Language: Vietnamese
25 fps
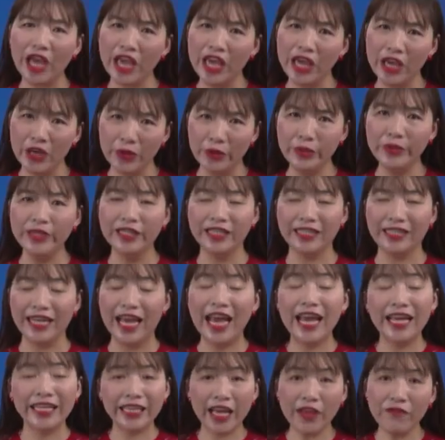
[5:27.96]
thể hiểu được
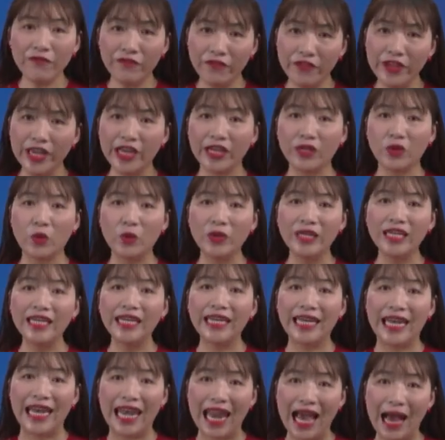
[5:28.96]
cái việc của
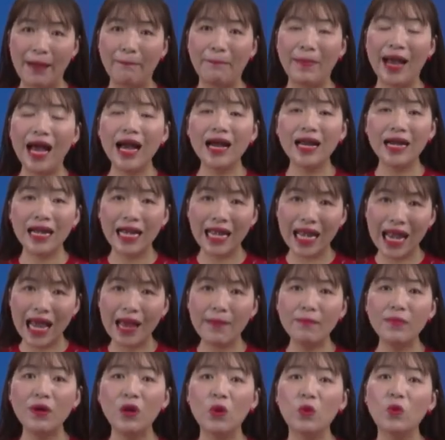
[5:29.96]
người làm ăn
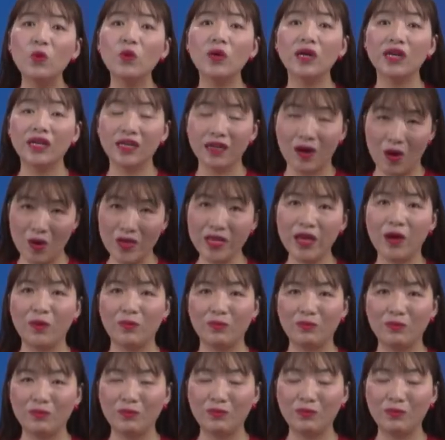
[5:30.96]
lam lũ khó
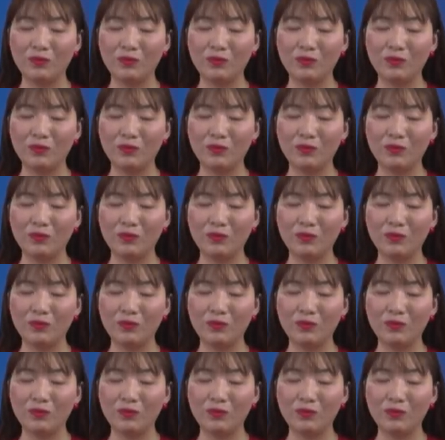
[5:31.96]
nhọc.